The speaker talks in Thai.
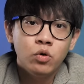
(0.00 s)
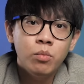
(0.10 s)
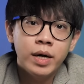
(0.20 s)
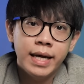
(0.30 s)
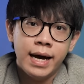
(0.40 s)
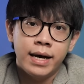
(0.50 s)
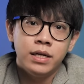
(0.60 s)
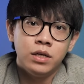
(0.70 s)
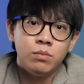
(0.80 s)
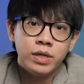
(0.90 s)
ผู้บริหาร
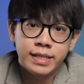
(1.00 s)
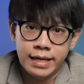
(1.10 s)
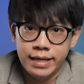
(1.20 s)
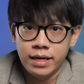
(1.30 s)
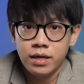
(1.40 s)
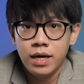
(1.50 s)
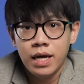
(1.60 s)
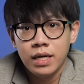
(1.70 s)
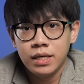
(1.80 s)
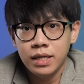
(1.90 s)
หรือบริษัทเนี่ย
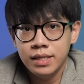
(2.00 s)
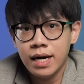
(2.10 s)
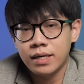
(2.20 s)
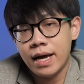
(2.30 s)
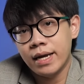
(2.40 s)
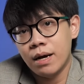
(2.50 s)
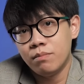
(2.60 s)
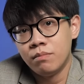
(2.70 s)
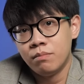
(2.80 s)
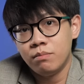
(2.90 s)
คิดอย่างไรกับ
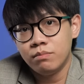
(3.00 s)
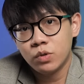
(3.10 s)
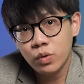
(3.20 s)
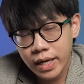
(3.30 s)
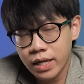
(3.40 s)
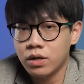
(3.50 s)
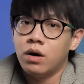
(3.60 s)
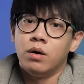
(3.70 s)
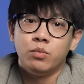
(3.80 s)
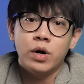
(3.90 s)
ธุรกิจ
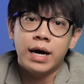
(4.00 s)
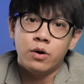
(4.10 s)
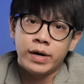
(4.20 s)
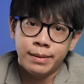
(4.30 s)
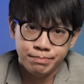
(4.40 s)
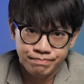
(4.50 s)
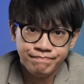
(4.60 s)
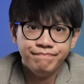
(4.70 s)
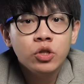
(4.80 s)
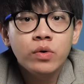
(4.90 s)
ของพวกเขาครับ
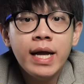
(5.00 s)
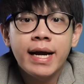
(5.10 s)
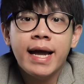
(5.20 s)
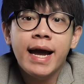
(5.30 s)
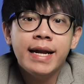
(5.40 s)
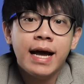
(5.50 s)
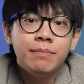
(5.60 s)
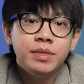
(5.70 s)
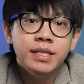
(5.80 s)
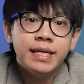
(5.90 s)
ตัวอย่างง่ายๆนะค
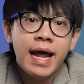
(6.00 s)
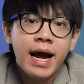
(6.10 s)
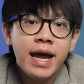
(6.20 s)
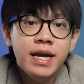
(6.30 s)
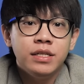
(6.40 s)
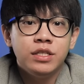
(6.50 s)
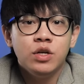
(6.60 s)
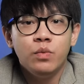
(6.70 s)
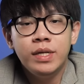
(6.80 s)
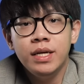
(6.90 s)
รับที่แสดงให้เห็นถึ
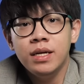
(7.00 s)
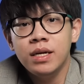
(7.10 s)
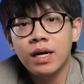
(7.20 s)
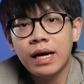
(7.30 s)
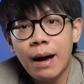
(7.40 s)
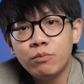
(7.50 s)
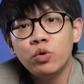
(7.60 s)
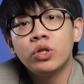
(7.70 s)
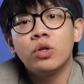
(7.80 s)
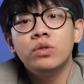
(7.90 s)
งวิธีคำ
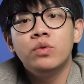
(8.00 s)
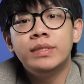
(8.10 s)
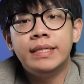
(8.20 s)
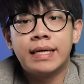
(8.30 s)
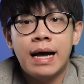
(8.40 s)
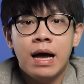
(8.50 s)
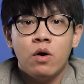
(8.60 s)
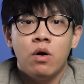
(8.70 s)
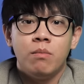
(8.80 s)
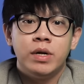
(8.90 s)
นวณต้นทุนสินค้า
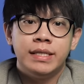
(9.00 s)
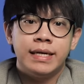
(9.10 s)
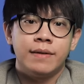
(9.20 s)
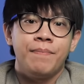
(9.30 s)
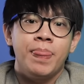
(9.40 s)
ของบริษัท